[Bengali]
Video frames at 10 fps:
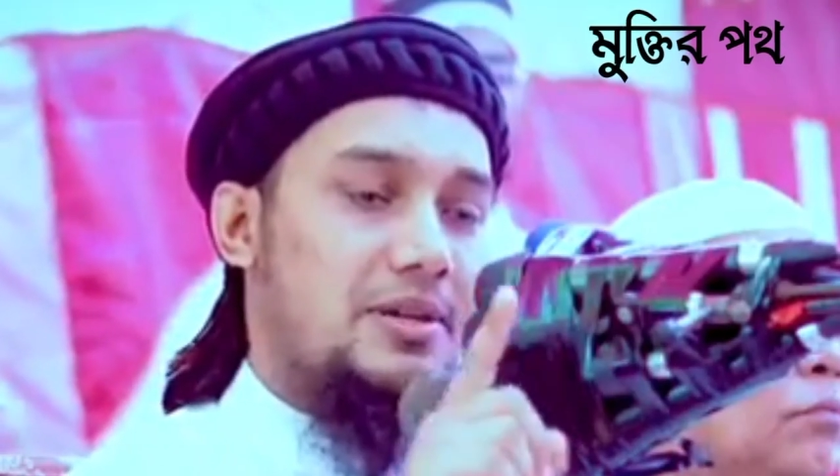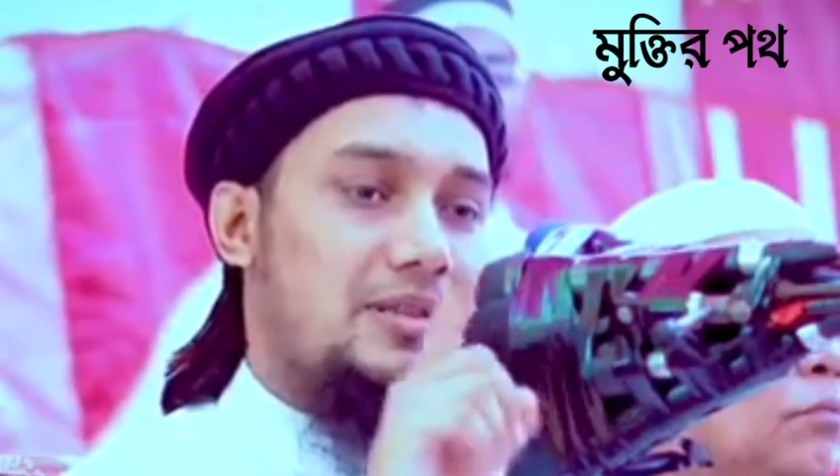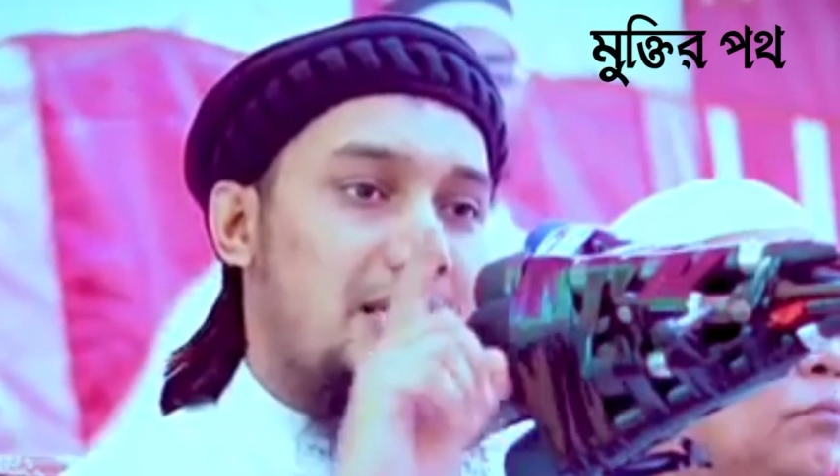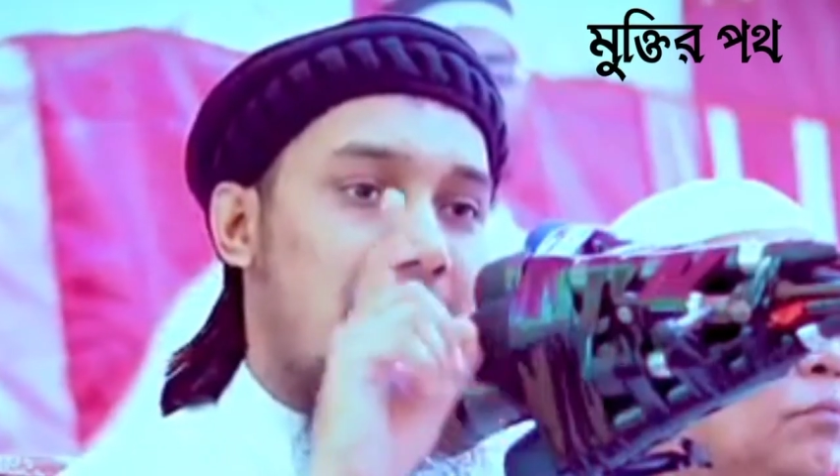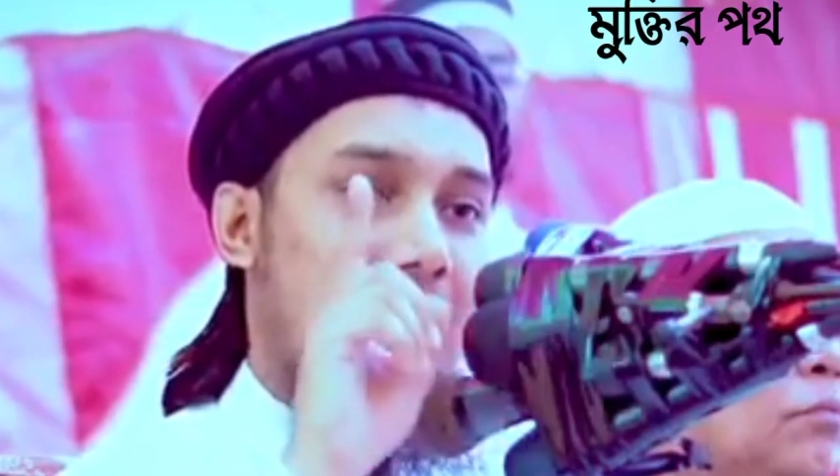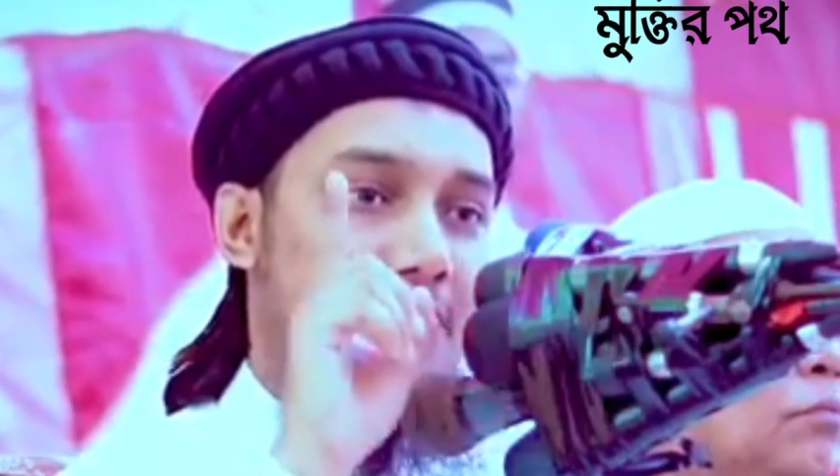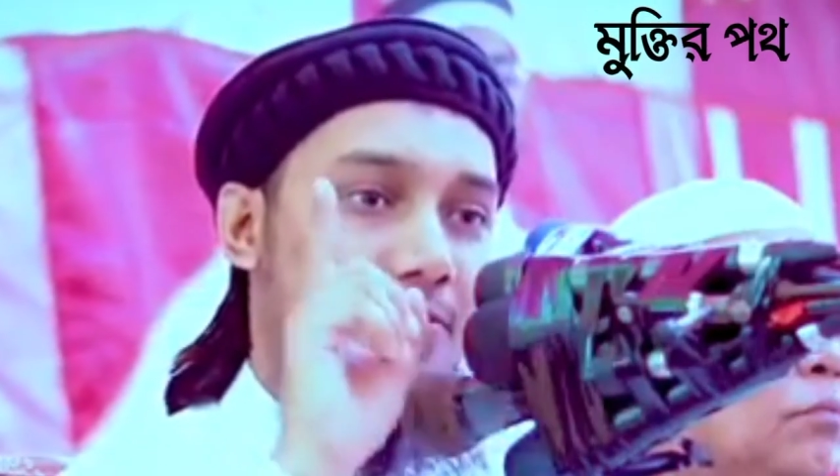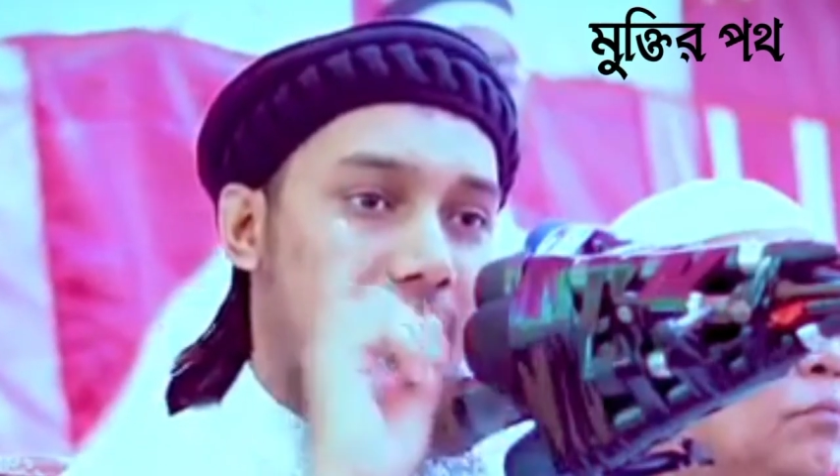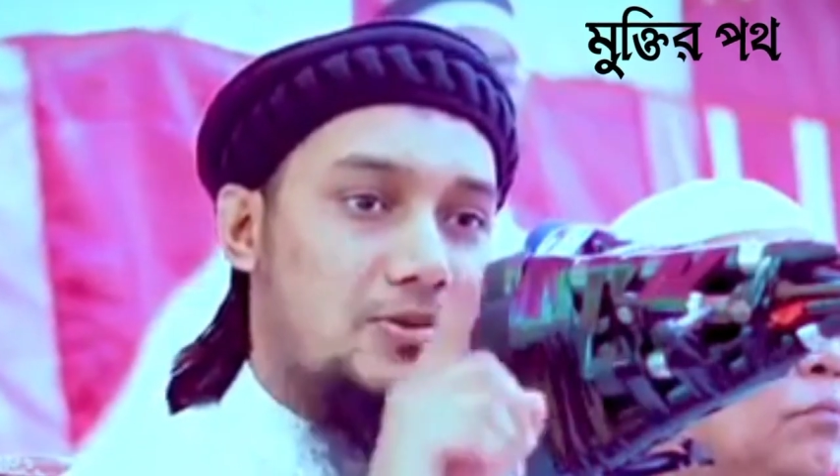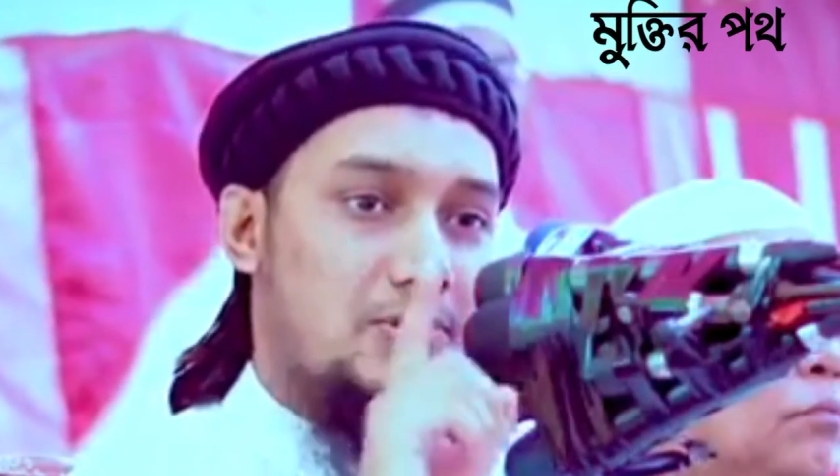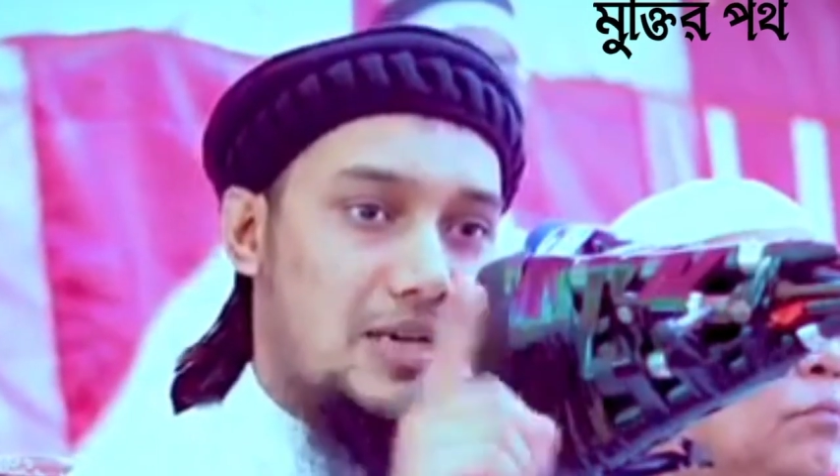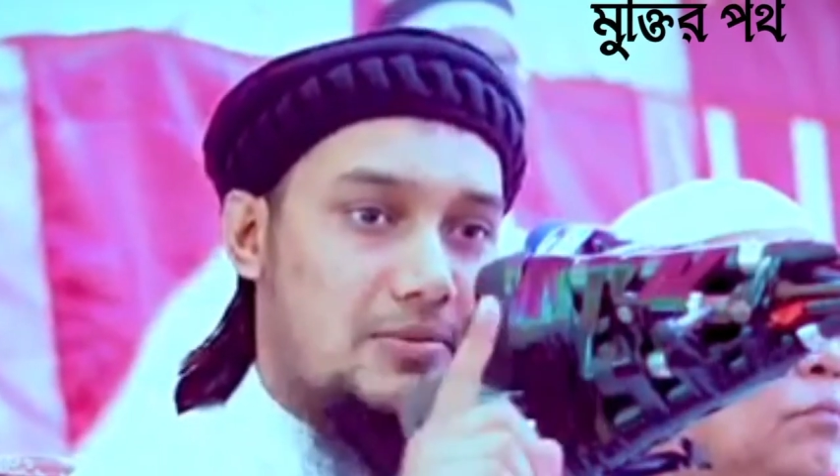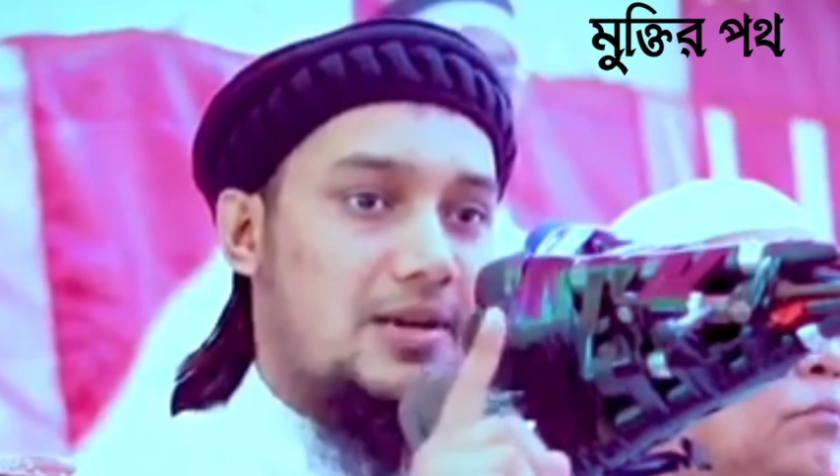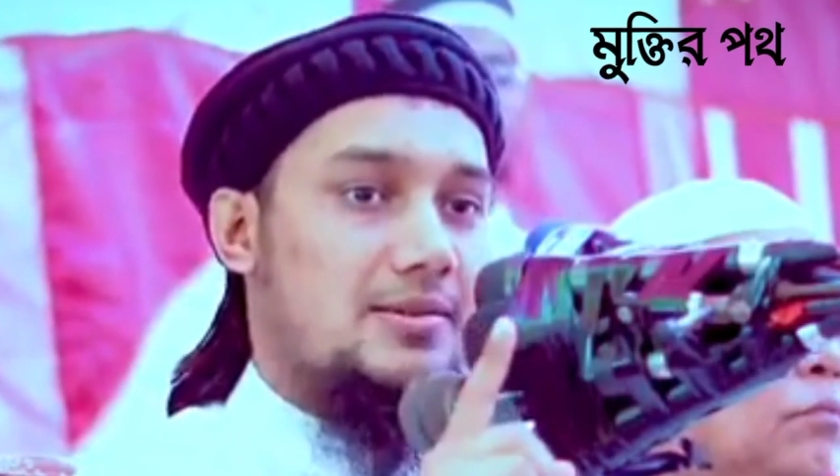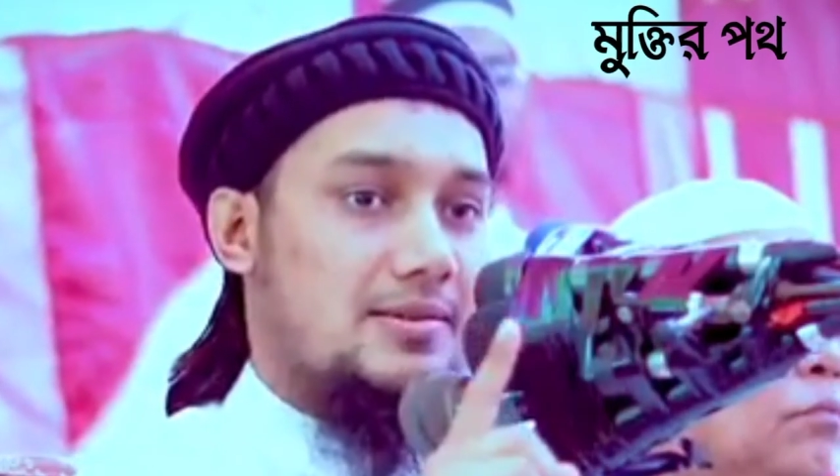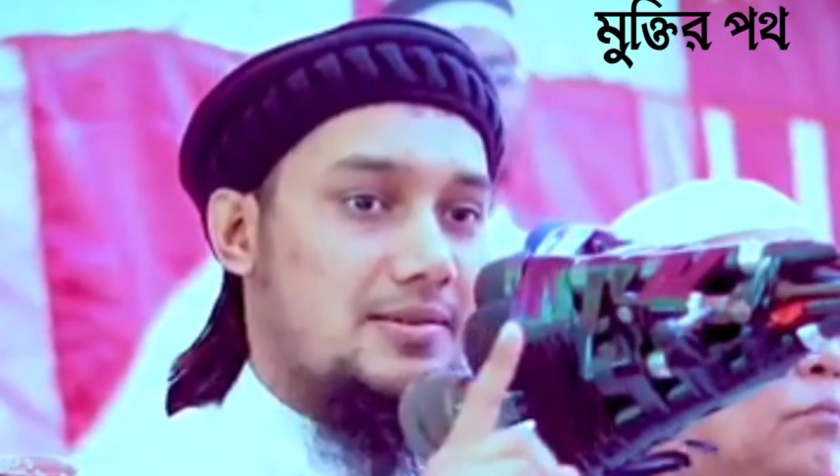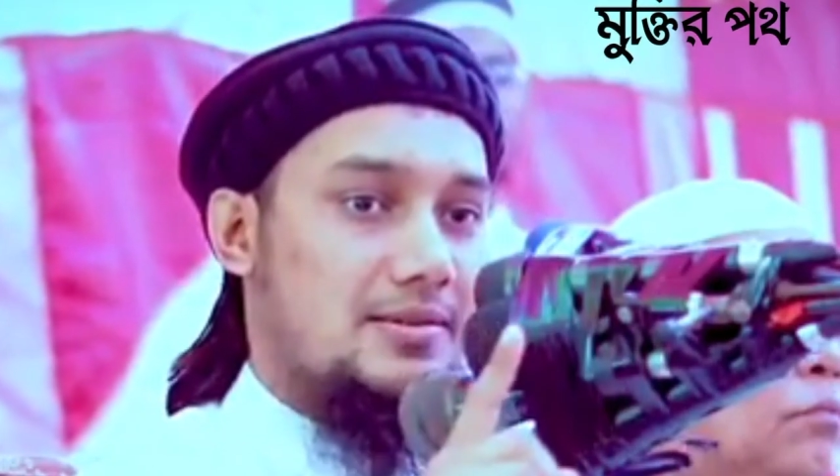ব্যক্তি এক ওয়াক্ত নামাজ